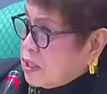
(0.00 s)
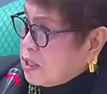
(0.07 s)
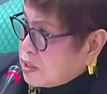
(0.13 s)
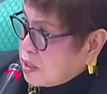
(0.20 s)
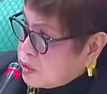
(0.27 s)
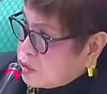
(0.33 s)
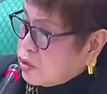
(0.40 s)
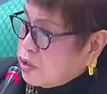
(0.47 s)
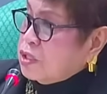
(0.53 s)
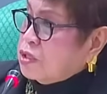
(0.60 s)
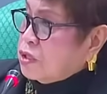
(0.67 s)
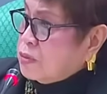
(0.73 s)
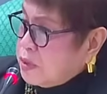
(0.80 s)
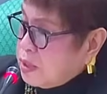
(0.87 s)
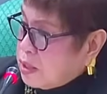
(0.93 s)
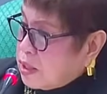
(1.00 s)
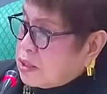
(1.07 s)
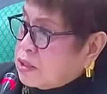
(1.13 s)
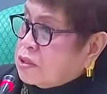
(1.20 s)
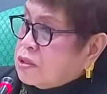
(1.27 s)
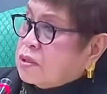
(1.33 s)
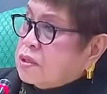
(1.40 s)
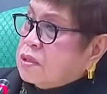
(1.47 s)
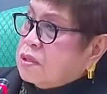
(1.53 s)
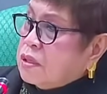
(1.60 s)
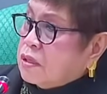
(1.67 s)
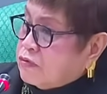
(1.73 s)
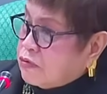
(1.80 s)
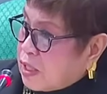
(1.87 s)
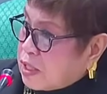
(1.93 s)
is a joint obligation
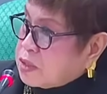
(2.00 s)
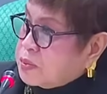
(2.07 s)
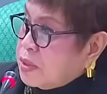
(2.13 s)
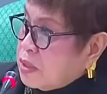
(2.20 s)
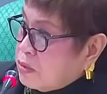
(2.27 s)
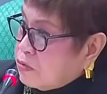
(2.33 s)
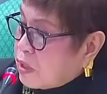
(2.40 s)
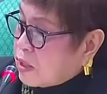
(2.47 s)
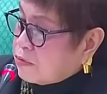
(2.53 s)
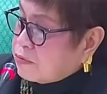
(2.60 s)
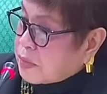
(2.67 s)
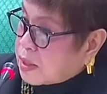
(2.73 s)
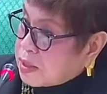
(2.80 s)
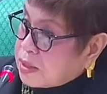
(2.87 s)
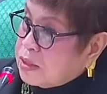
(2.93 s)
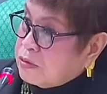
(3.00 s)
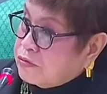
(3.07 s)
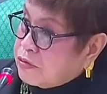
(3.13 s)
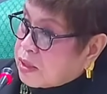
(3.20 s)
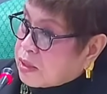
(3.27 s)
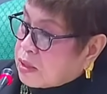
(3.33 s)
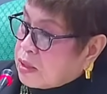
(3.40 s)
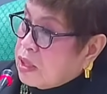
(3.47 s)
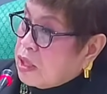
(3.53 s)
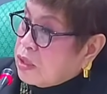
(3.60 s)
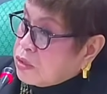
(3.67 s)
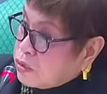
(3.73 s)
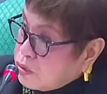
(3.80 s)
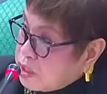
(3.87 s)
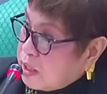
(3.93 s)
of husband and wife, mother and father,
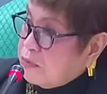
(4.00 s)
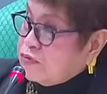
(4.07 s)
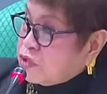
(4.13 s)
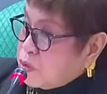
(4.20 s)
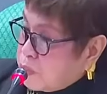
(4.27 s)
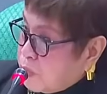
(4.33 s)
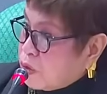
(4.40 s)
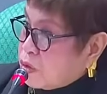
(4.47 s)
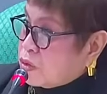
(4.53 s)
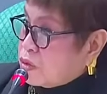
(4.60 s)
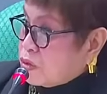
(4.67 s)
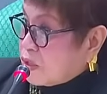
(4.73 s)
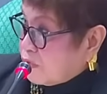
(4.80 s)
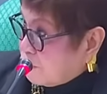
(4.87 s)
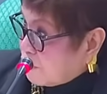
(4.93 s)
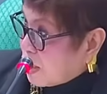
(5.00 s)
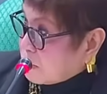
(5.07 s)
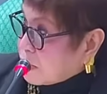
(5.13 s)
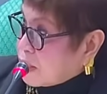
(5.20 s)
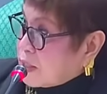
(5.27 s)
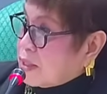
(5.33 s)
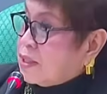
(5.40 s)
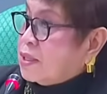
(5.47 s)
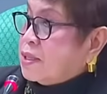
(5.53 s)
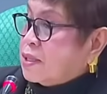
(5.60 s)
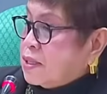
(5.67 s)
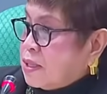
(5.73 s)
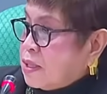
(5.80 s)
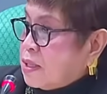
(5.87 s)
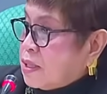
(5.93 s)
to give support to the family.
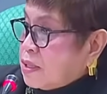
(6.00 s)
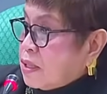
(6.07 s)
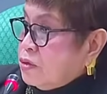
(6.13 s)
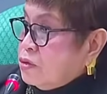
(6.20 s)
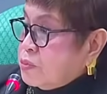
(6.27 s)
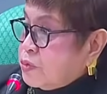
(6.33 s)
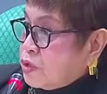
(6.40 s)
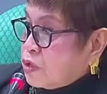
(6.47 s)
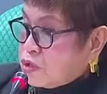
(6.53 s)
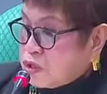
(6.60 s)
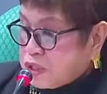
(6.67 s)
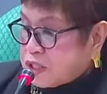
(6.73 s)
Ganun po yun. Kasama